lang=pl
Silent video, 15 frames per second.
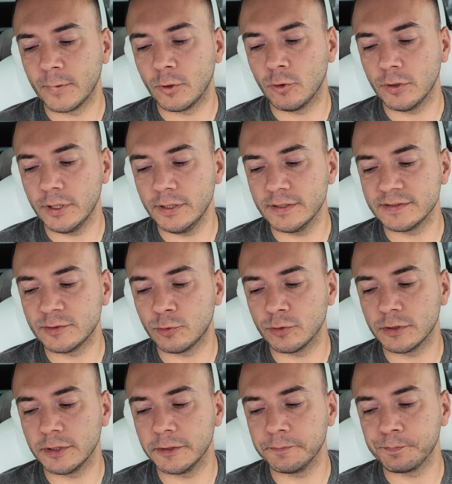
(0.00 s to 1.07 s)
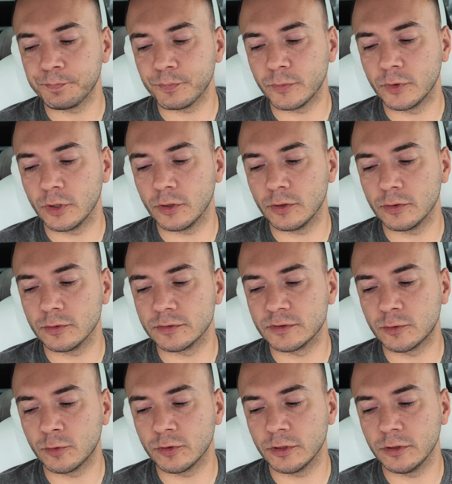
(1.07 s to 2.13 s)
Kolejne skróty to
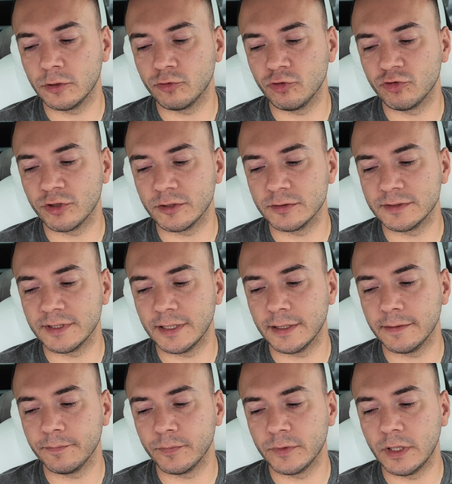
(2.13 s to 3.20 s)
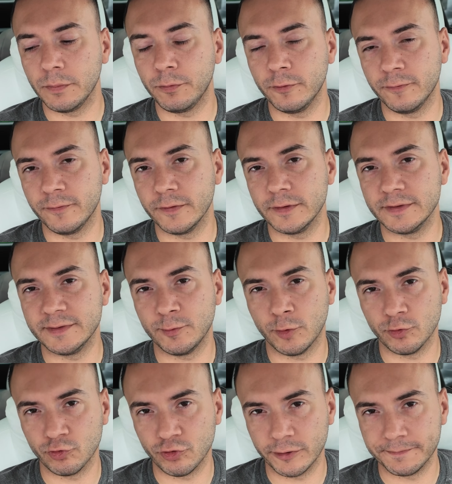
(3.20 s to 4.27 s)
skróty dotyczące typów
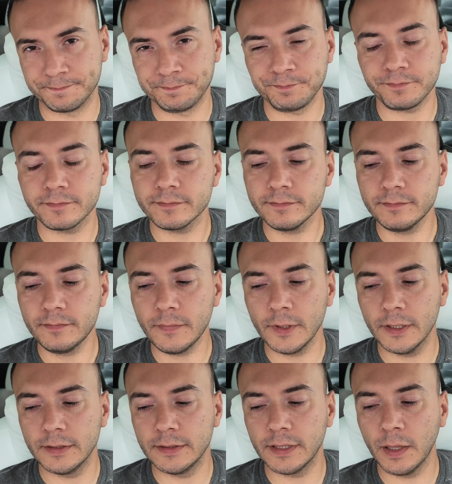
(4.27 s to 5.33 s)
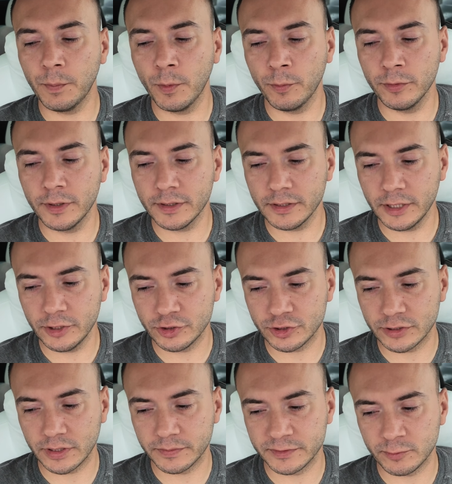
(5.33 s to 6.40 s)
złączy
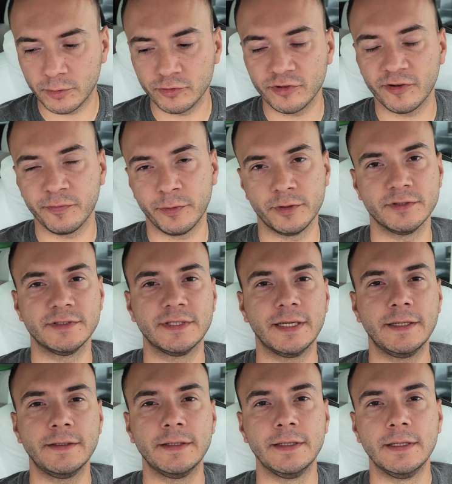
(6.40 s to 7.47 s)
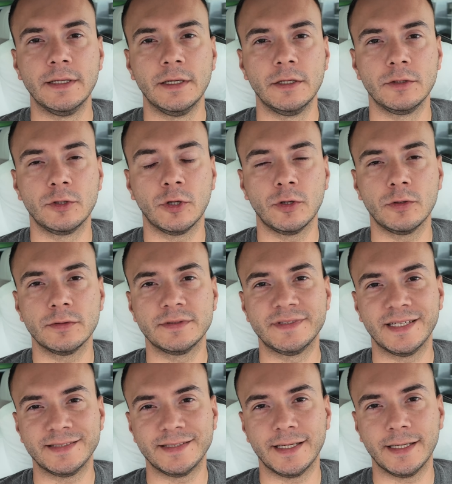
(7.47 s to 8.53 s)
najpopularniejszy typ złącza w Polsce to
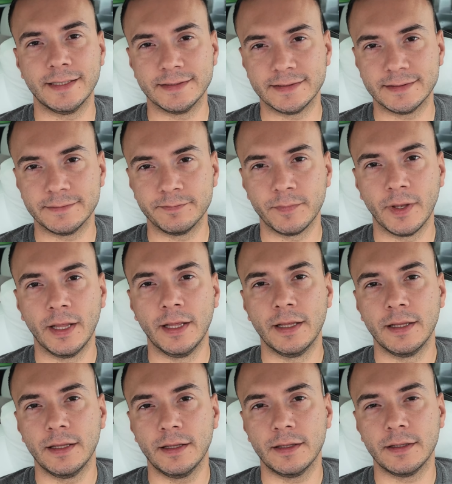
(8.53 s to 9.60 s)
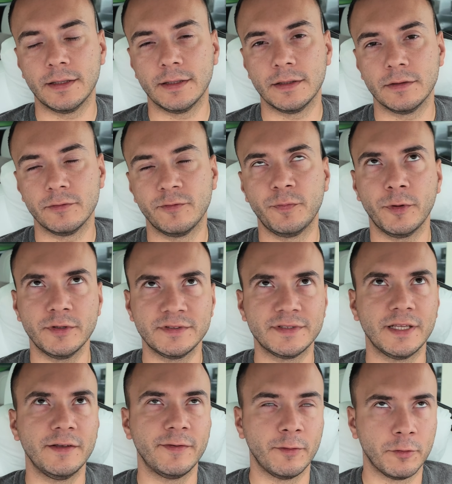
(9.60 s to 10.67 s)
CCS. E, w
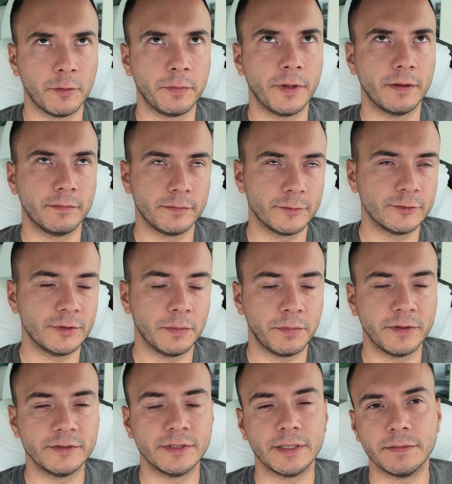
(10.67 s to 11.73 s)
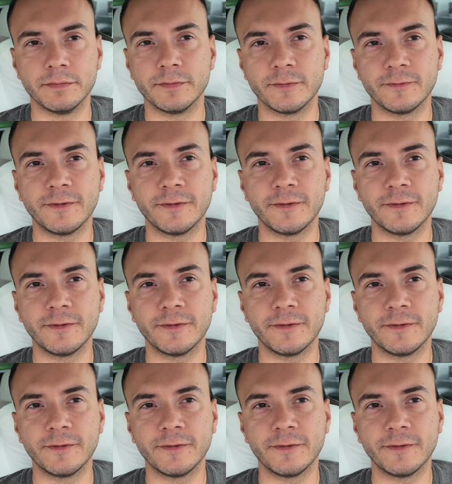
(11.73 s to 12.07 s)
Polsce i w Europie, może źle powiedziałem.